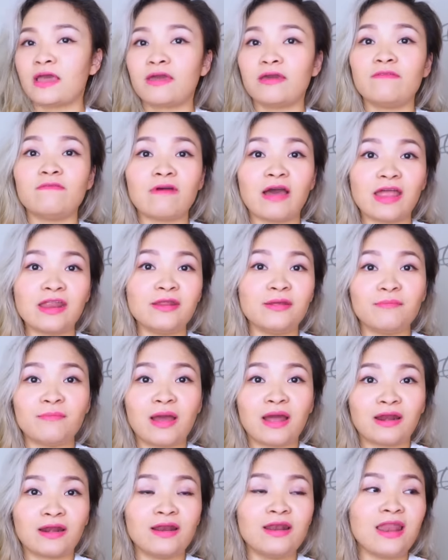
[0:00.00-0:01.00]
cái vải này
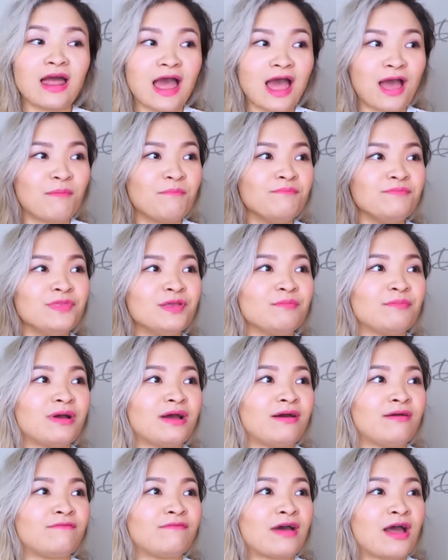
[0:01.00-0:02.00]
mặc rất là ấm nhưng
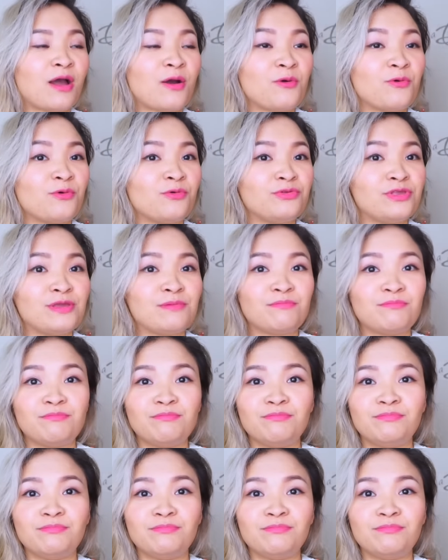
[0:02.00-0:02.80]
mà vào dịp